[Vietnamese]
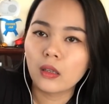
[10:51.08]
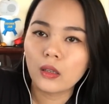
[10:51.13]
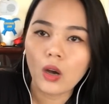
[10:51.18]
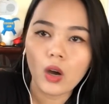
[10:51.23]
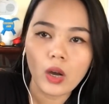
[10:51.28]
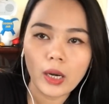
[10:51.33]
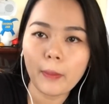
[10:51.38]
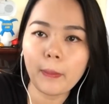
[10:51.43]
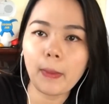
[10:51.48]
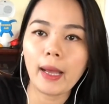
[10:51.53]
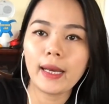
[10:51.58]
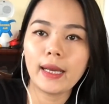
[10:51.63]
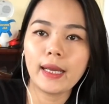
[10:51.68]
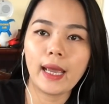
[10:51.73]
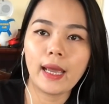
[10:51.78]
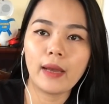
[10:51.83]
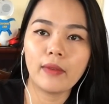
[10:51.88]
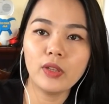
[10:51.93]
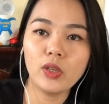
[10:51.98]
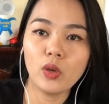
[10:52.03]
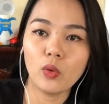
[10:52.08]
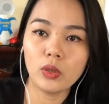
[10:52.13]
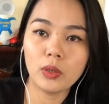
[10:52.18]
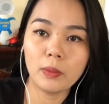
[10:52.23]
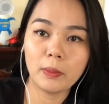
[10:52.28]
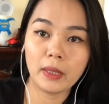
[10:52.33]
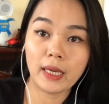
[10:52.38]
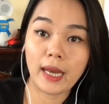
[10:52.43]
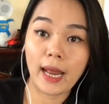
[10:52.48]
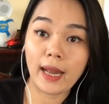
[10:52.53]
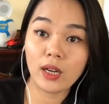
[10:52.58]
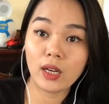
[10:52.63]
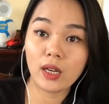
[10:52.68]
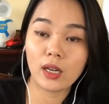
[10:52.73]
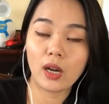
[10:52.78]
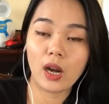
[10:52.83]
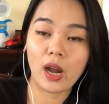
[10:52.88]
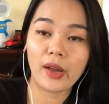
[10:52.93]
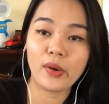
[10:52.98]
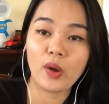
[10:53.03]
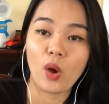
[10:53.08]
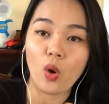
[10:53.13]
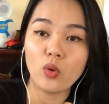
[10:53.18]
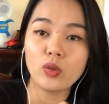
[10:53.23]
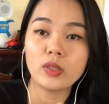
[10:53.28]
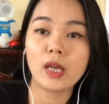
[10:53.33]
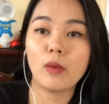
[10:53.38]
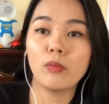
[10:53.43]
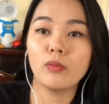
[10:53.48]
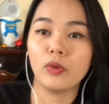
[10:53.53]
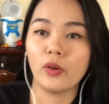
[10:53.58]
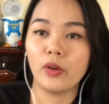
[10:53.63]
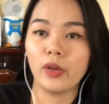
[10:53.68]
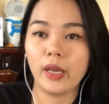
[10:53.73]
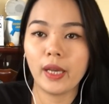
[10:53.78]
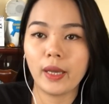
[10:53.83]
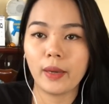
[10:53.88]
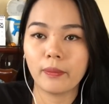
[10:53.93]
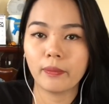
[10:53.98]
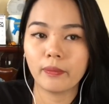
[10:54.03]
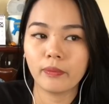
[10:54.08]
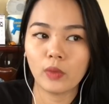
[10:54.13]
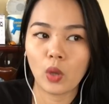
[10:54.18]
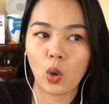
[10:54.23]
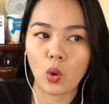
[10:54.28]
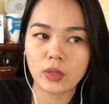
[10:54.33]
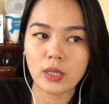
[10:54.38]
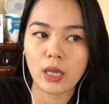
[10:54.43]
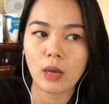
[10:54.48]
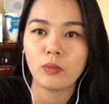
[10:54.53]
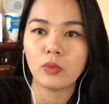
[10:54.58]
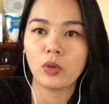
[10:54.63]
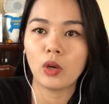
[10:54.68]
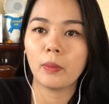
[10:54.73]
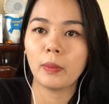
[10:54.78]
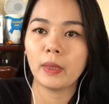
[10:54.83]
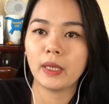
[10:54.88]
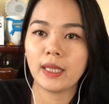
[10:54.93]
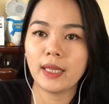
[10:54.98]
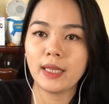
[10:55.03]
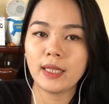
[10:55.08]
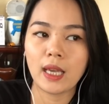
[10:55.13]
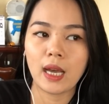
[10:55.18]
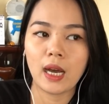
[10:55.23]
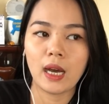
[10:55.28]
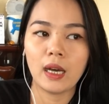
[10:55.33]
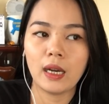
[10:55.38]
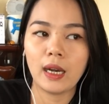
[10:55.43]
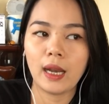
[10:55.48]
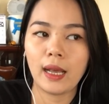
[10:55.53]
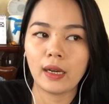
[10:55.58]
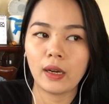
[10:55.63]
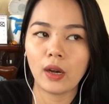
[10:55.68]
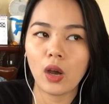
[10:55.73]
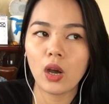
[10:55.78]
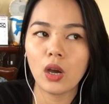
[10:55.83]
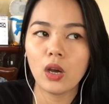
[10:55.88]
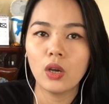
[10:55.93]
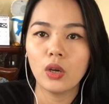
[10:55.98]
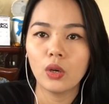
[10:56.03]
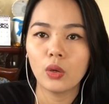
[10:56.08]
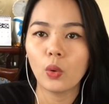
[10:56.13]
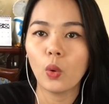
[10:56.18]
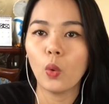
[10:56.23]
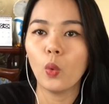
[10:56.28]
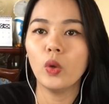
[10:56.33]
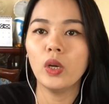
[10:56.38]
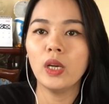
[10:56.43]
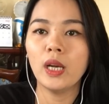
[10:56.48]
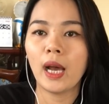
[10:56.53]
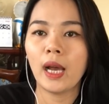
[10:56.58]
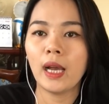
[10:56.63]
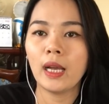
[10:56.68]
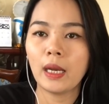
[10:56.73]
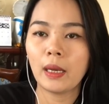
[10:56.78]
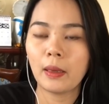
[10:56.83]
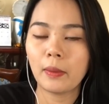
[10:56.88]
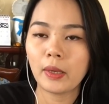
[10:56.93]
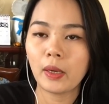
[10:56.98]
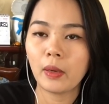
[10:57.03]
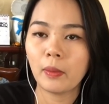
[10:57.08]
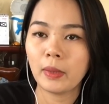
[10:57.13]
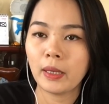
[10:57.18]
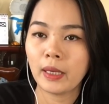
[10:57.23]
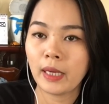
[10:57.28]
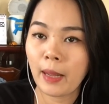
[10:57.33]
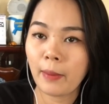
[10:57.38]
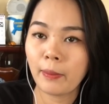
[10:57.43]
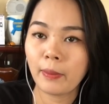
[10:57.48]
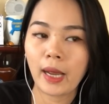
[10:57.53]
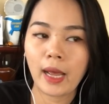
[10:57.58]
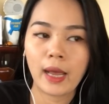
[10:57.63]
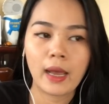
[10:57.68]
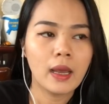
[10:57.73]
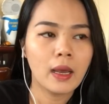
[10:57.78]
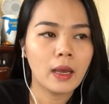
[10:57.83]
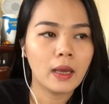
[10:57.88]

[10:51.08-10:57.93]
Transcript: có đám ma đi ngang, ví dụ như mình đã đã đổ xong rồi ha, đổ xong rồi mình chỉ chờ là nó nguội lại là bắt đầu mình đem ra.